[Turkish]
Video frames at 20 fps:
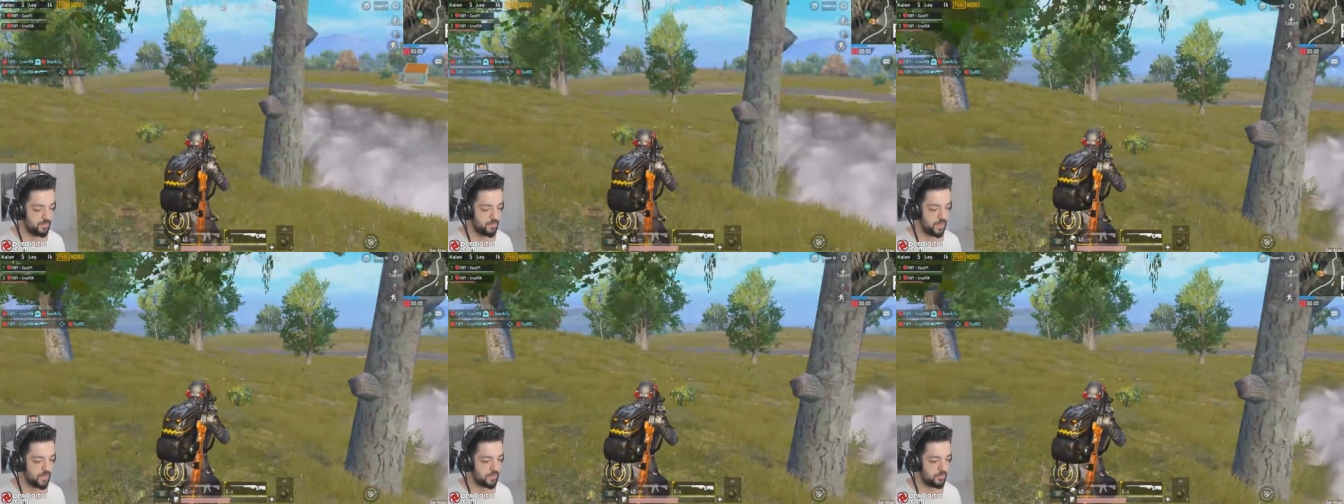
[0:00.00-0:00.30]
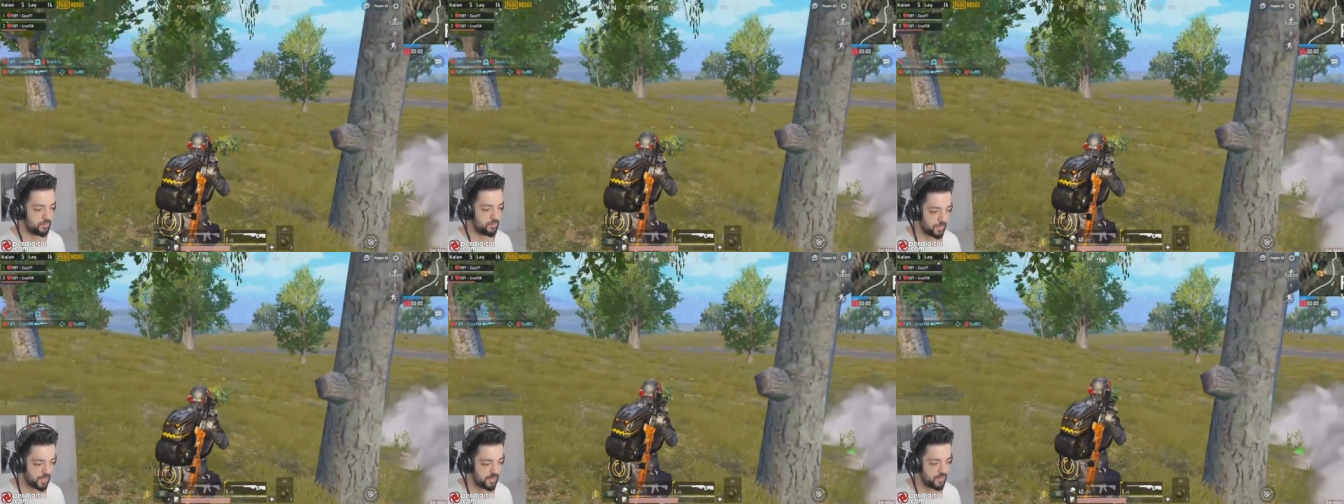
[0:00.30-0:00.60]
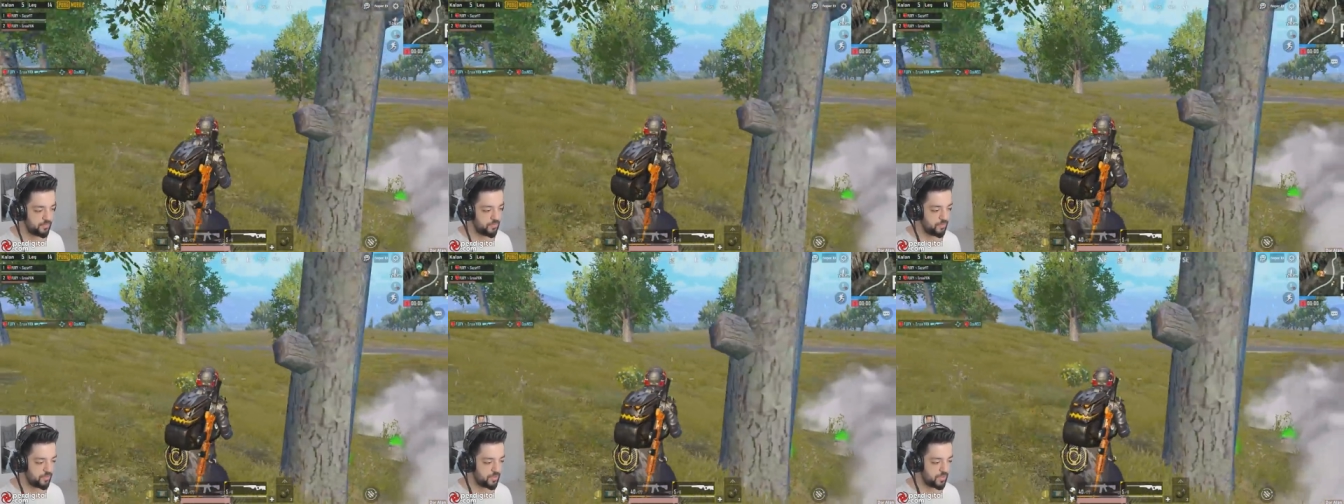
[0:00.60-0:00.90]
Bak
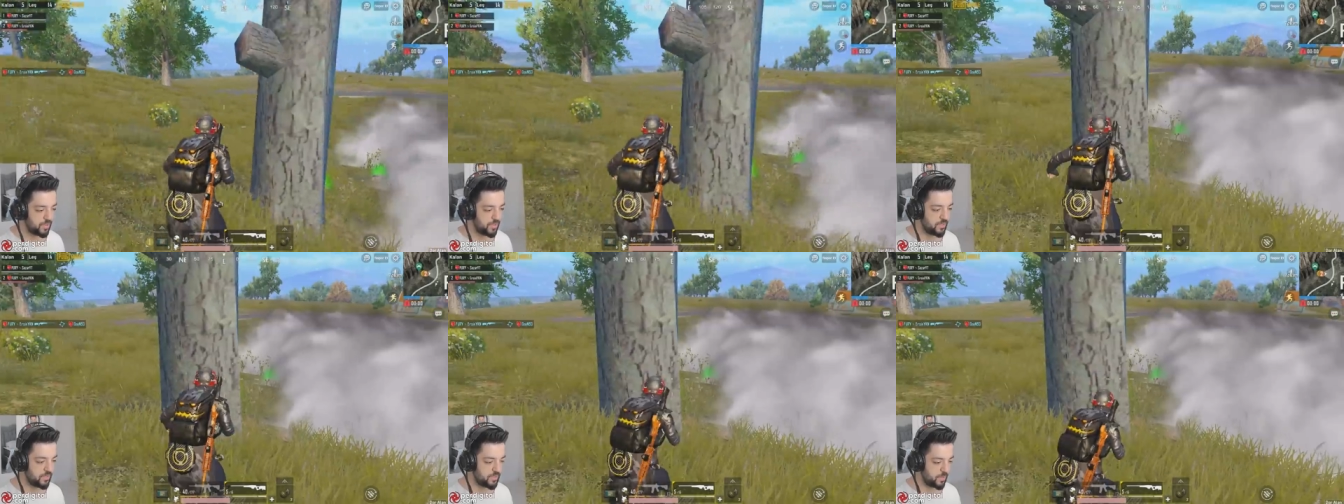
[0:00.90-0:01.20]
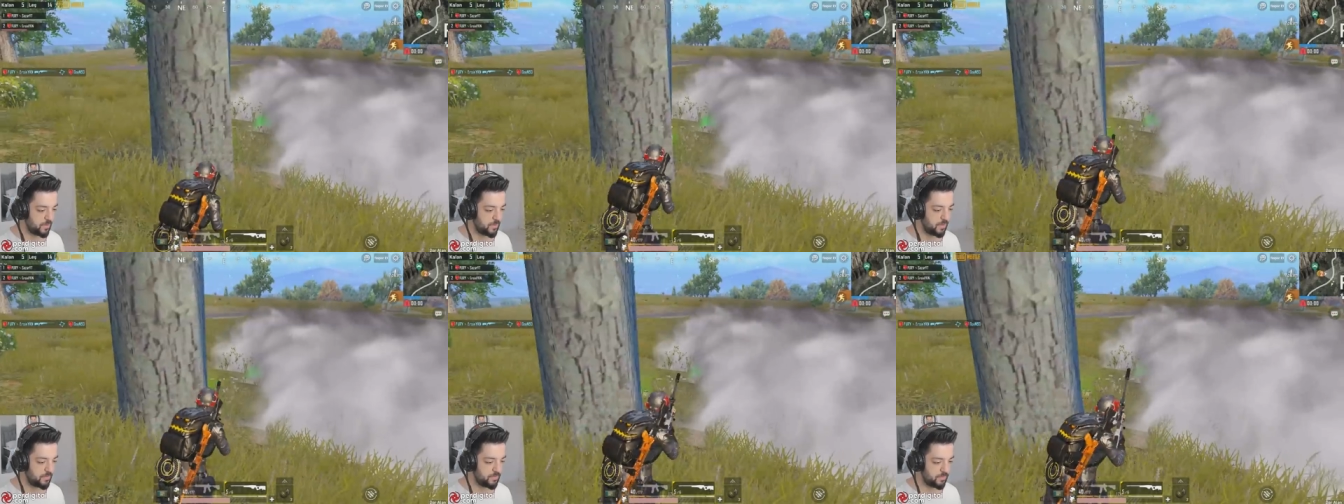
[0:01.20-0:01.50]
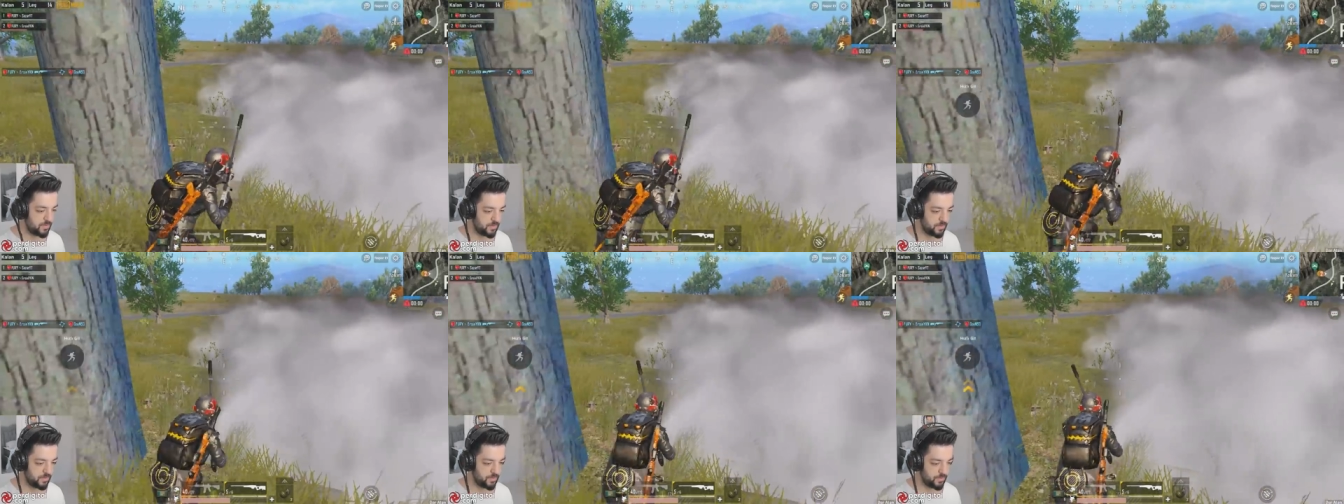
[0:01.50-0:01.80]
bana vursanız tamam
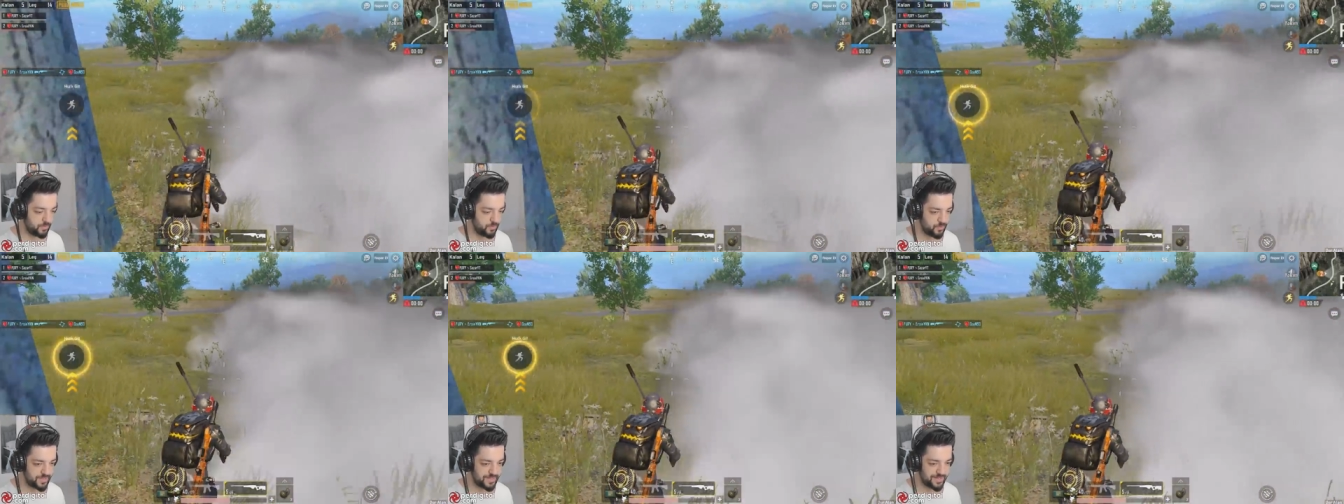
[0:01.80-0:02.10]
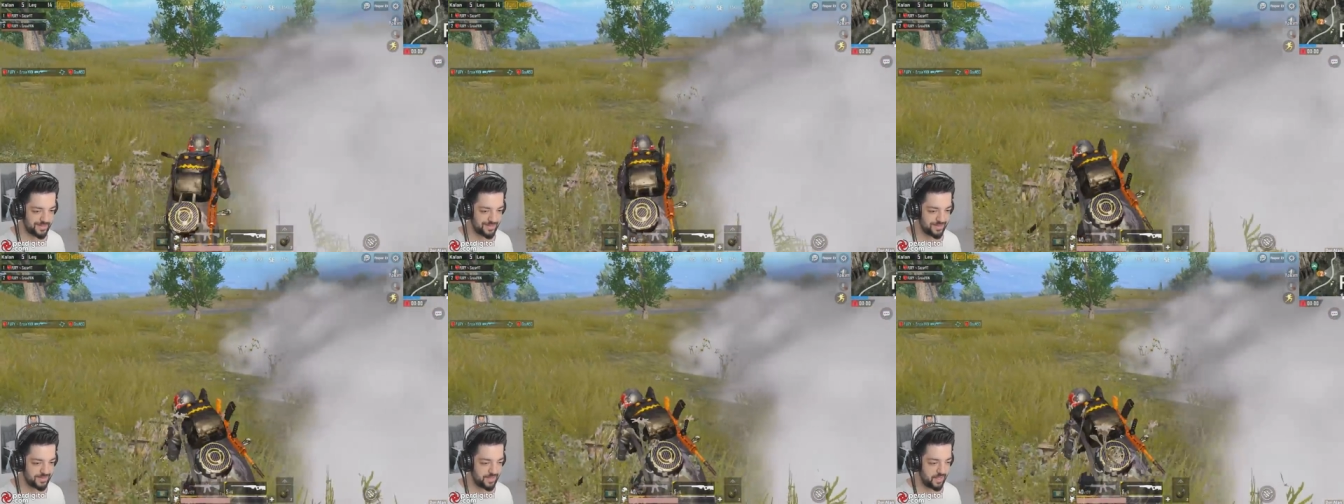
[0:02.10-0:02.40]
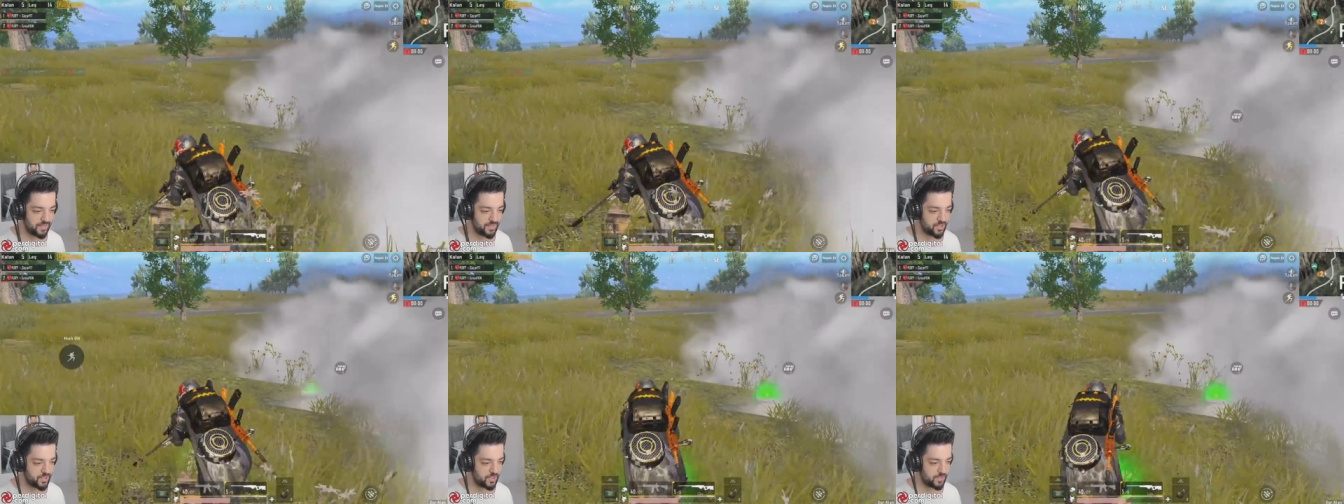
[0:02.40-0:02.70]
mı? Bu
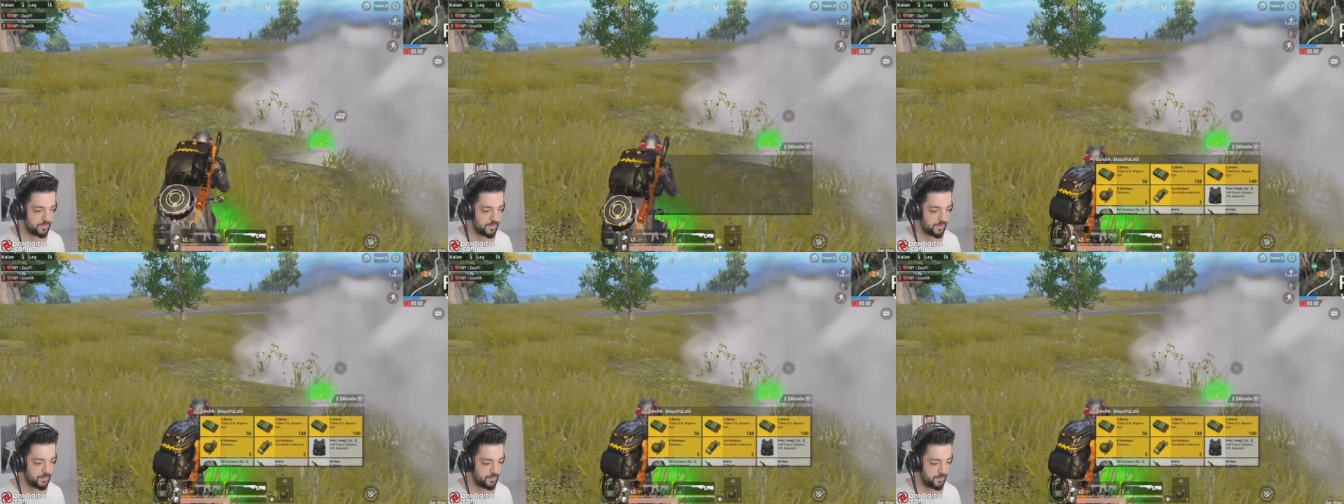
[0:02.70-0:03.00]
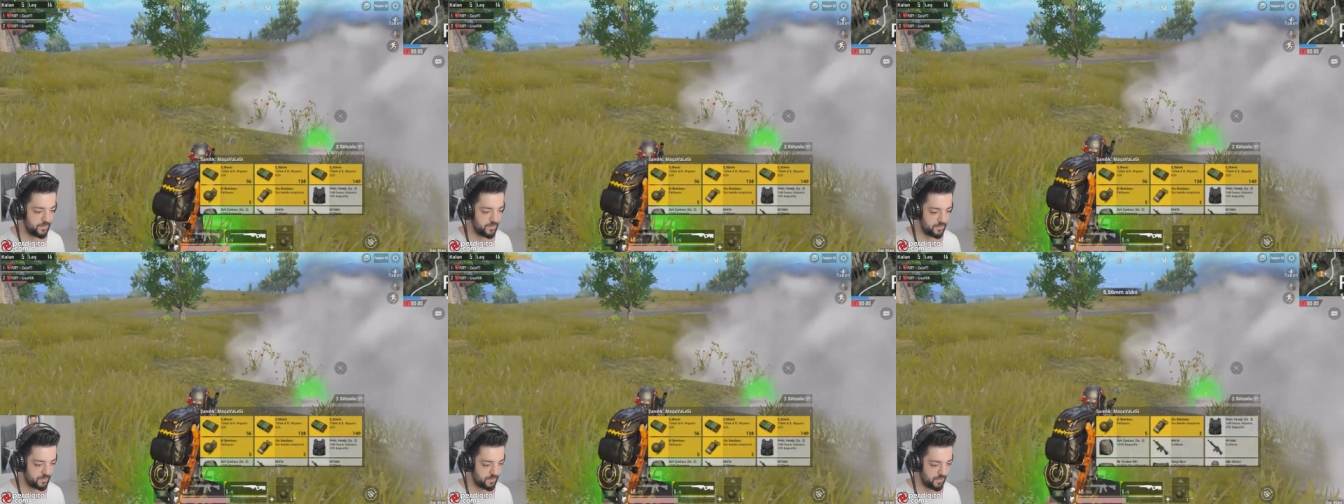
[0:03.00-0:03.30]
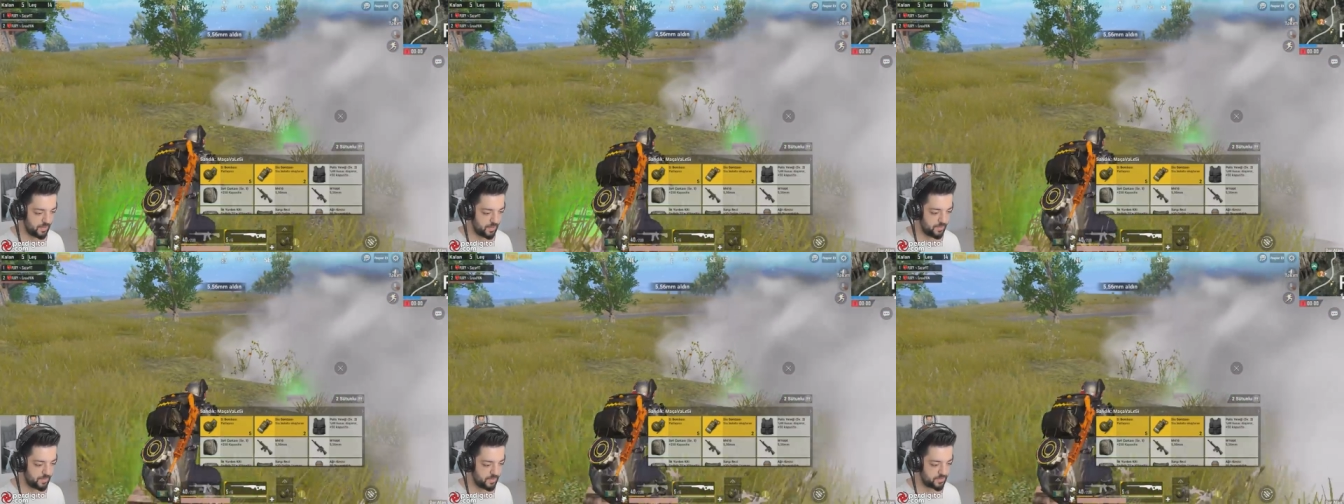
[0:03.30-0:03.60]
sıkıntılar
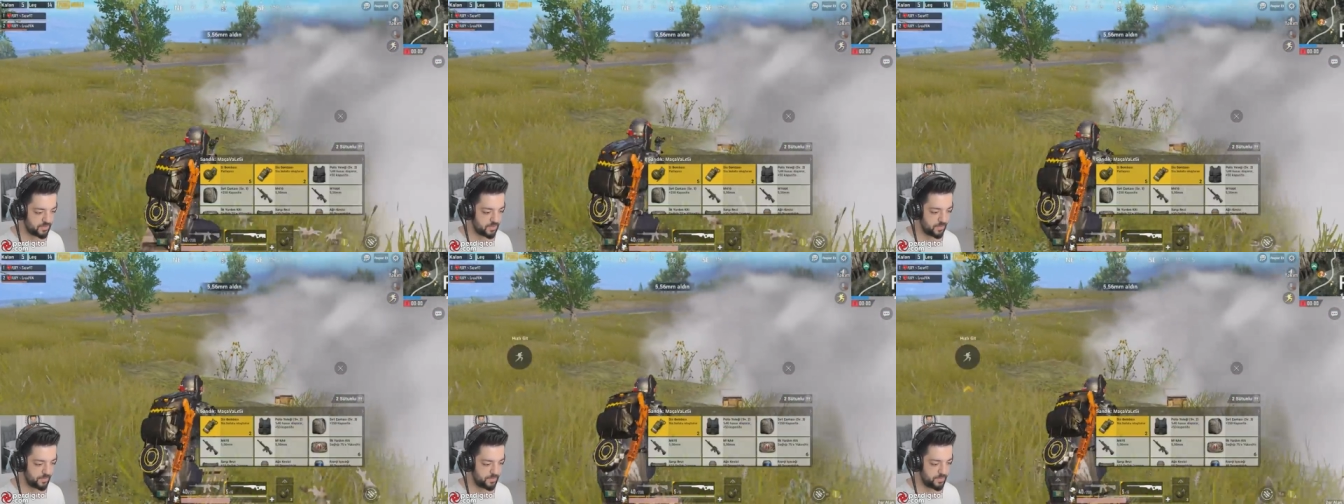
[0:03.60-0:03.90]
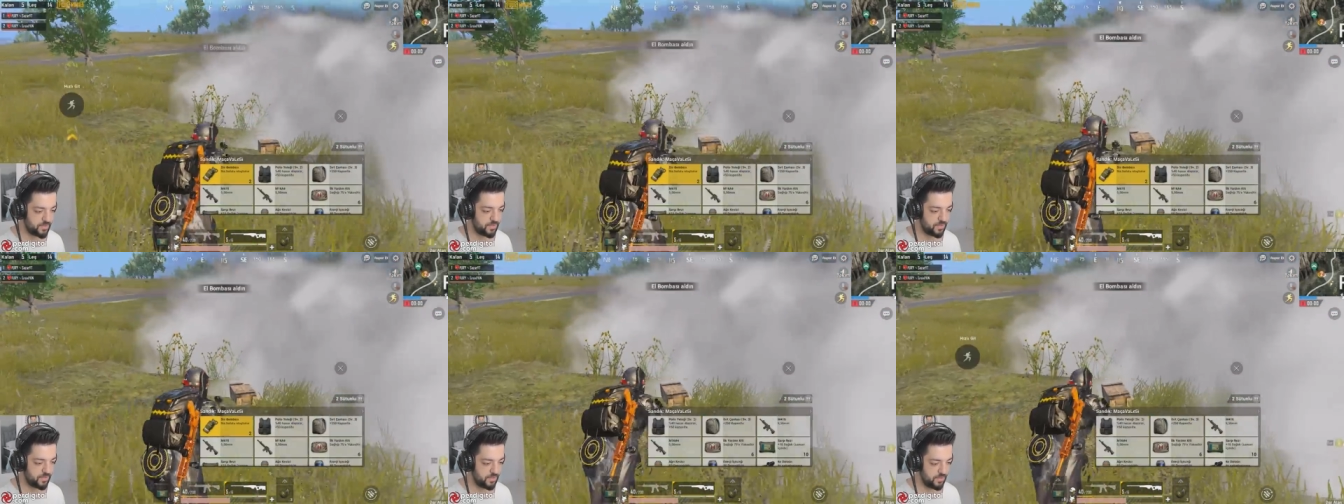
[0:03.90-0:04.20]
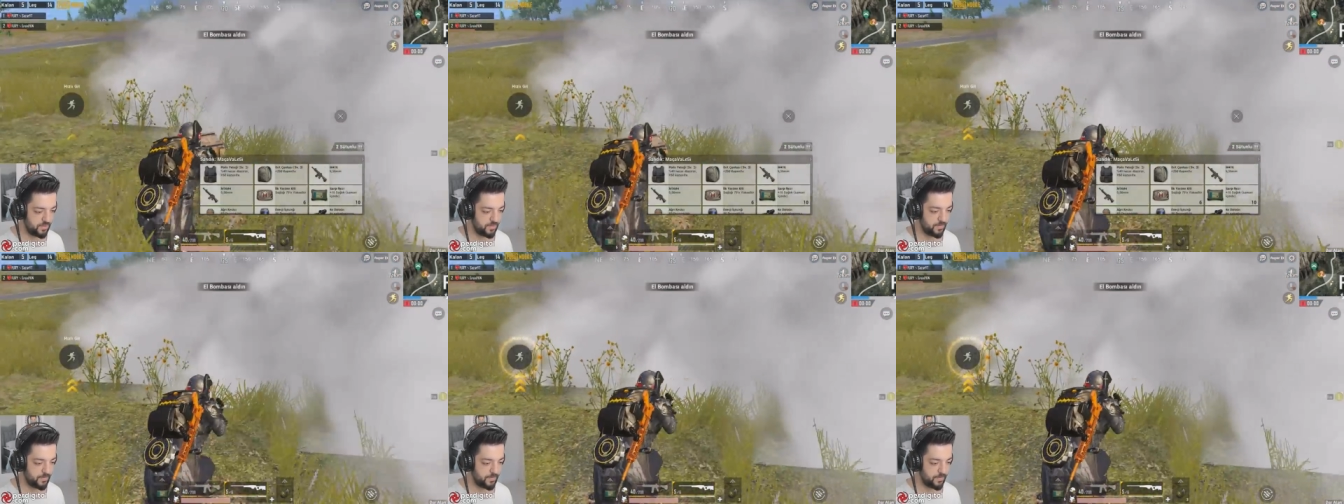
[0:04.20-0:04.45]
çıkmayabilirdi ya. Biraz kapışırdık.